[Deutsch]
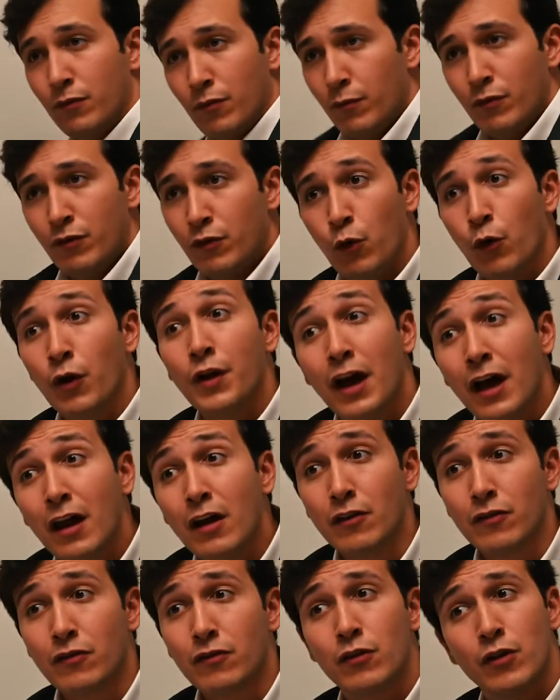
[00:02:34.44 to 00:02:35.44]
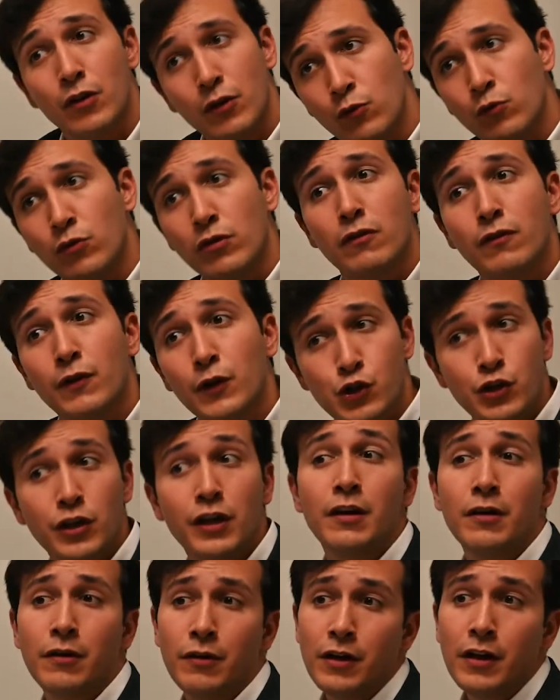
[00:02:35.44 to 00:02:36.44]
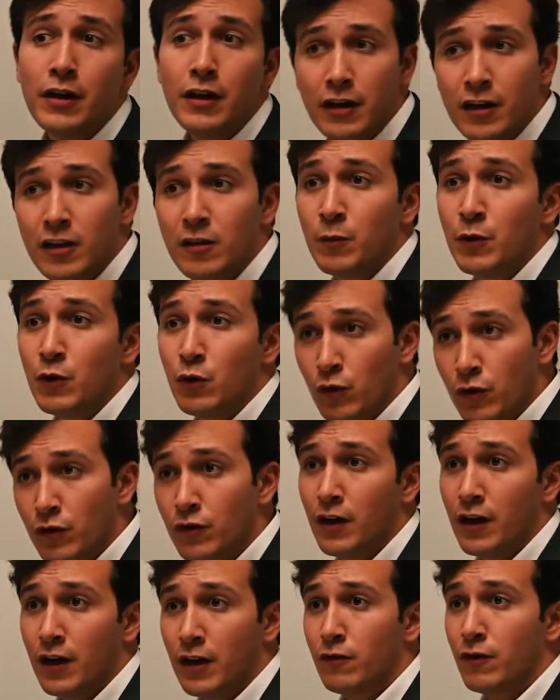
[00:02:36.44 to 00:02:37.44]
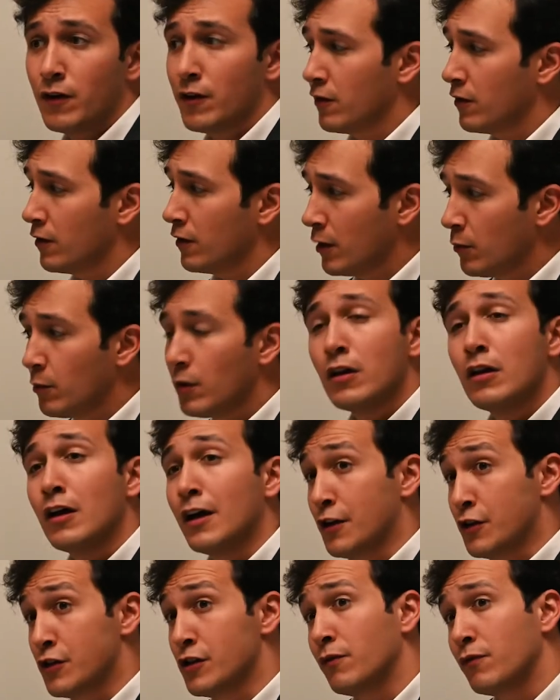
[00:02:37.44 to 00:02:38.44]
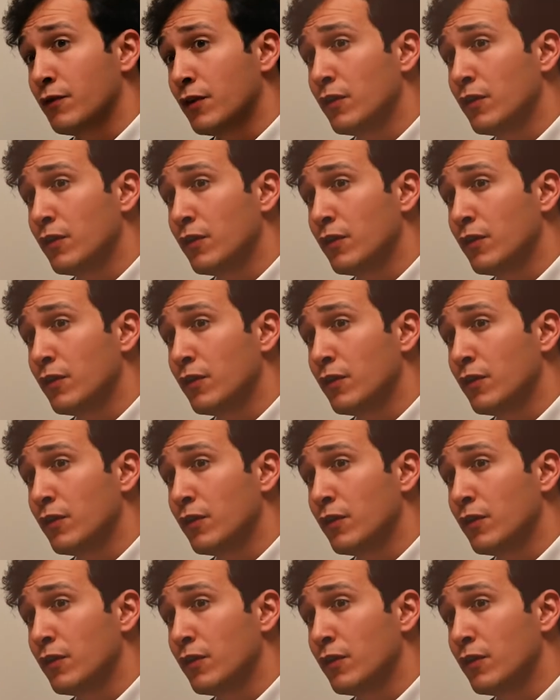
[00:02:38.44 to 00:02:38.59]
Sie hören alles, nur das Verstehen ist ja. mitunter etwas in Mitleidenschaft